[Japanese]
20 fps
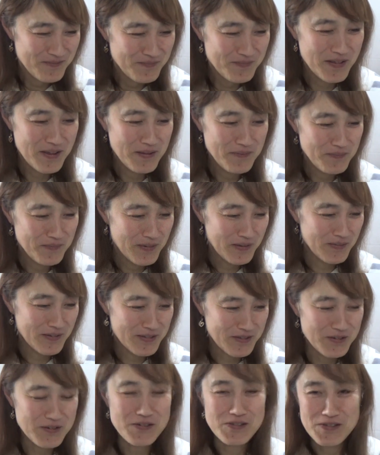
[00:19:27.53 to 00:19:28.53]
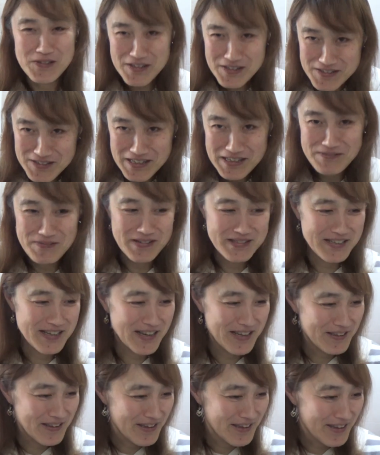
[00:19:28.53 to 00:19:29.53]
ね、まあ、そういうことでございます
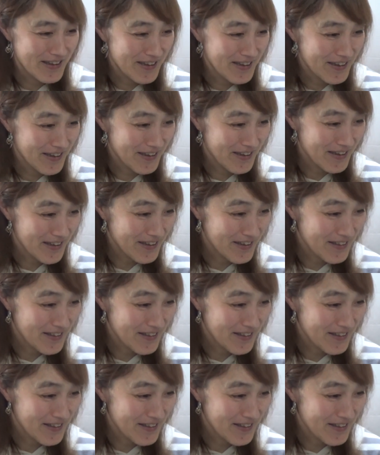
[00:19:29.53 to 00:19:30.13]
はい、えー